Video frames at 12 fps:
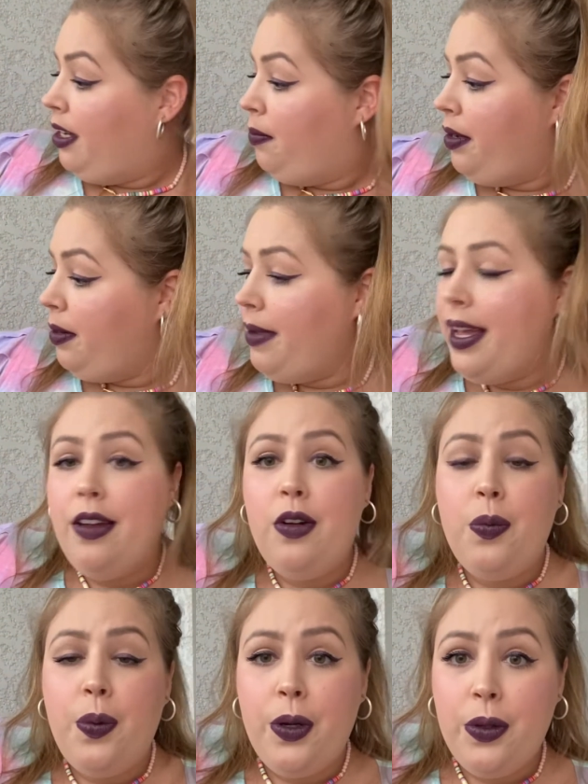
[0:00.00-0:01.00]

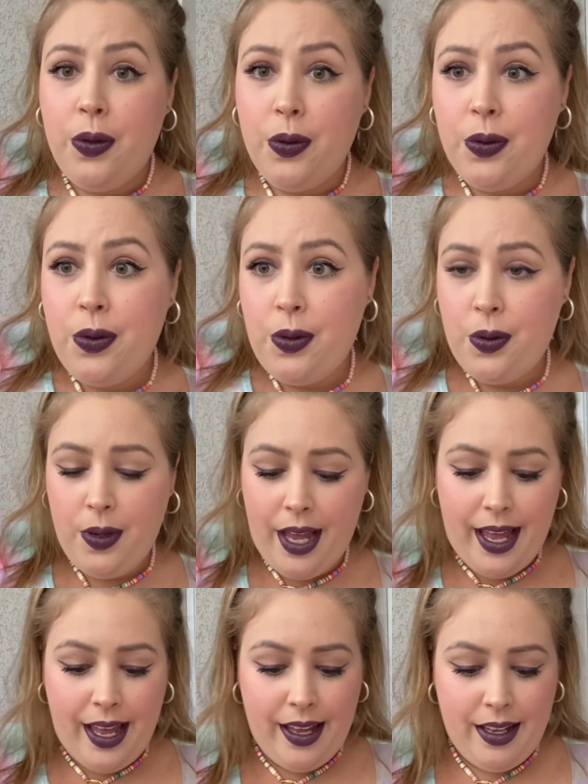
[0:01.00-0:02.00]
Primeiro produto
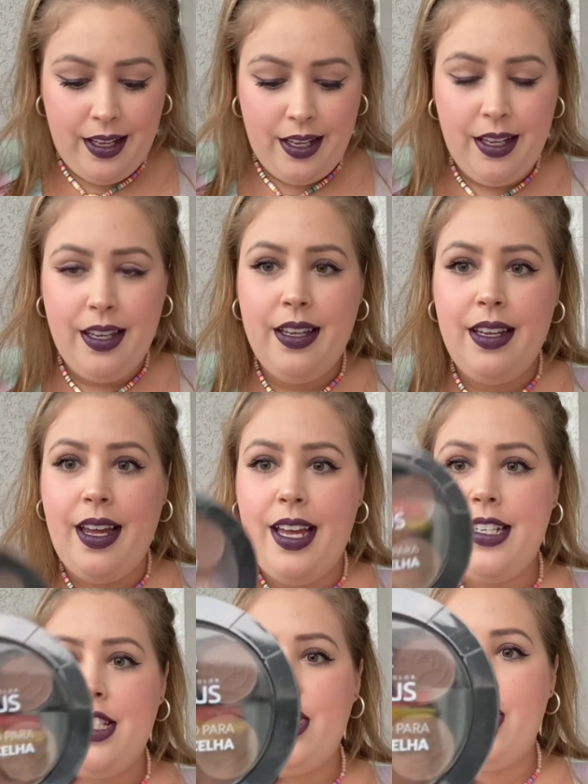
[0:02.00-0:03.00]
é
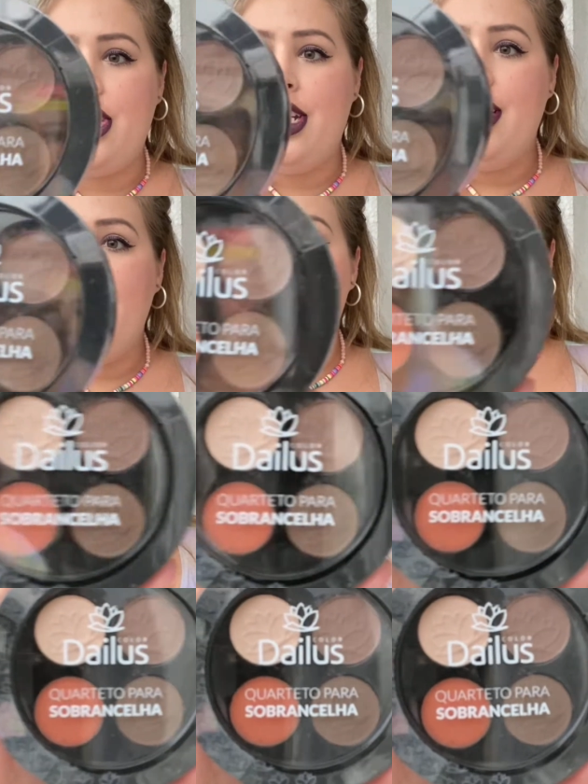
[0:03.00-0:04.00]
este
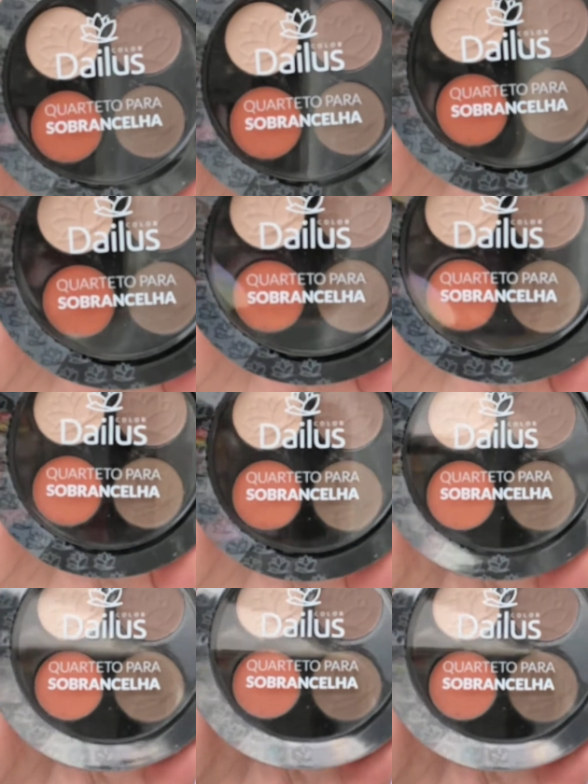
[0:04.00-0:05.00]
quarteto de